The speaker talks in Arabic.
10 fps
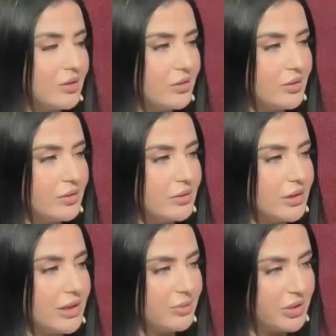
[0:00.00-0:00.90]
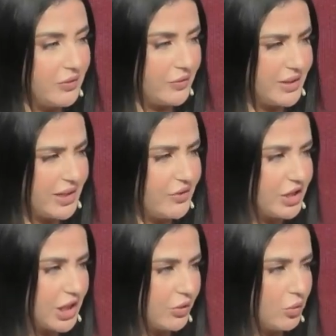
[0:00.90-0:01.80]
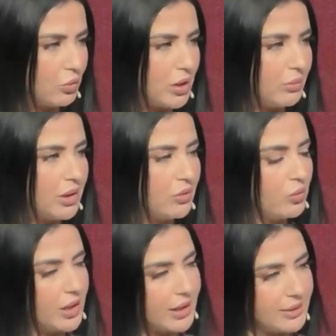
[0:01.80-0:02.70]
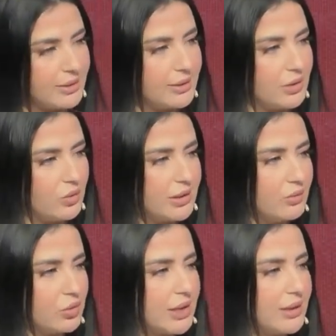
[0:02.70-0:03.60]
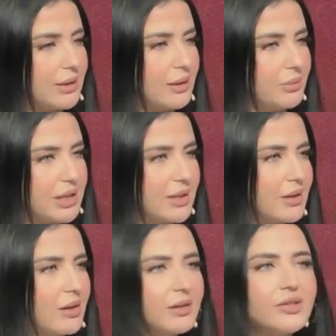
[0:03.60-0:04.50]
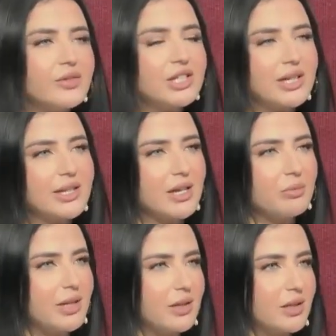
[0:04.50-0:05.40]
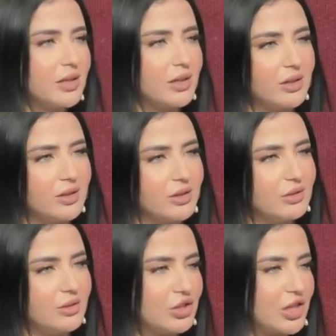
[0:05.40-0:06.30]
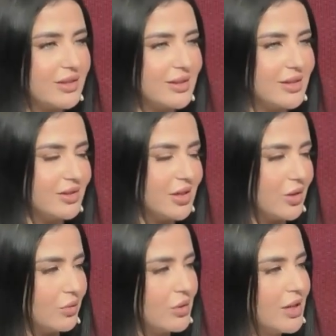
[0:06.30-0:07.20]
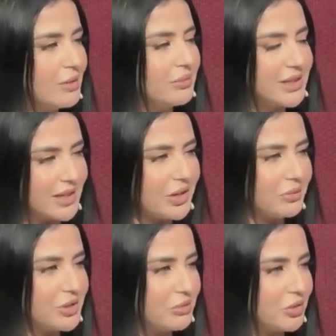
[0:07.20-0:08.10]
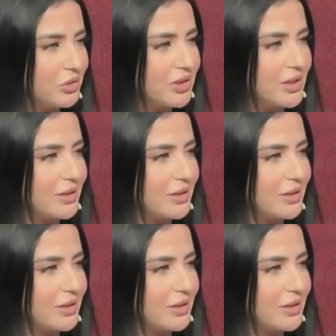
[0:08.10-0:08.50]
آه، خدمتي في فتره فاش كان اوباما هو رئيس ديال الولايات المتحده الامريكيه كيفاش كان كيبان لك الشخصيه ديالو ملي تقربتي منه اكثر